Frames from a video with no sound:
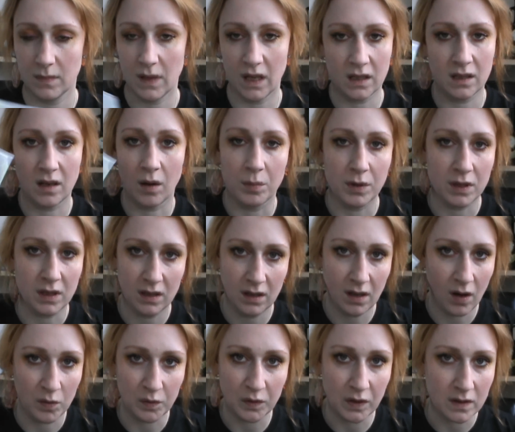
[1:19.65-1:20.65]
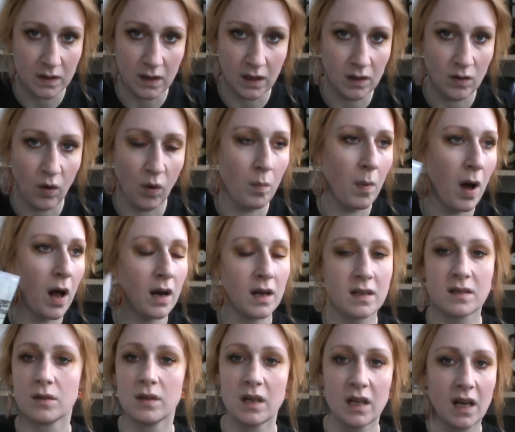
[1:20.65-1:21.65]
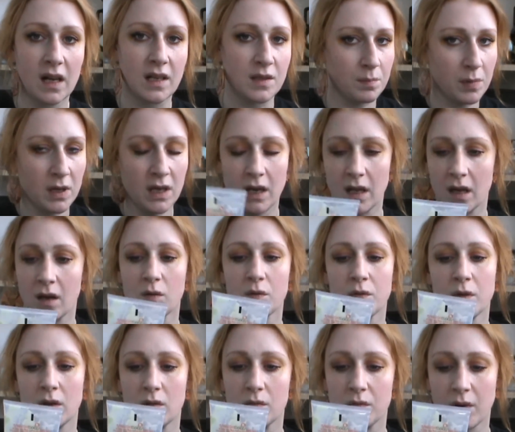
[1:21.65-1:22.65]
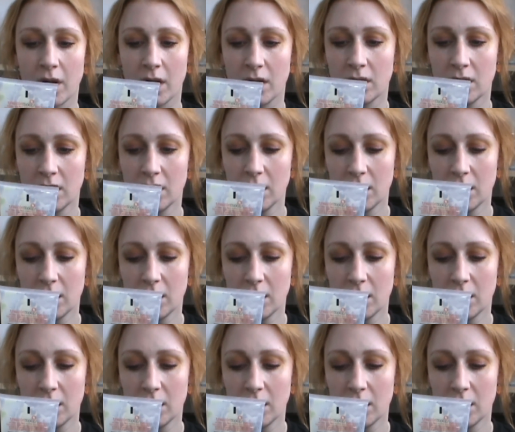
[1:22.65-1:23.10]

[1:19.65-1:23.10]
Ich glaube, ich kaufe das nicht nochmal, also nicht als Peeling auf jeden Fall.